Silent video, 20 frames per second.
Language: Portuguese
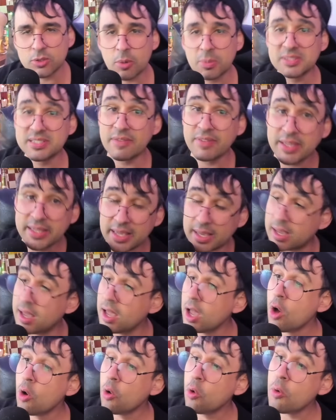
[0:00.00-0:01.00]
Observem que
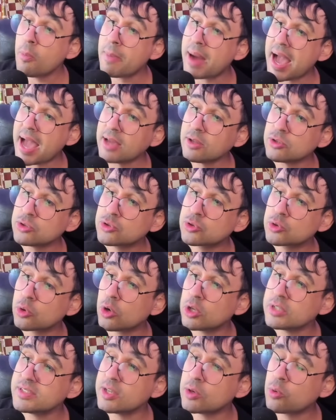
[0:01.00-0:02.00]
o Magnus trouxe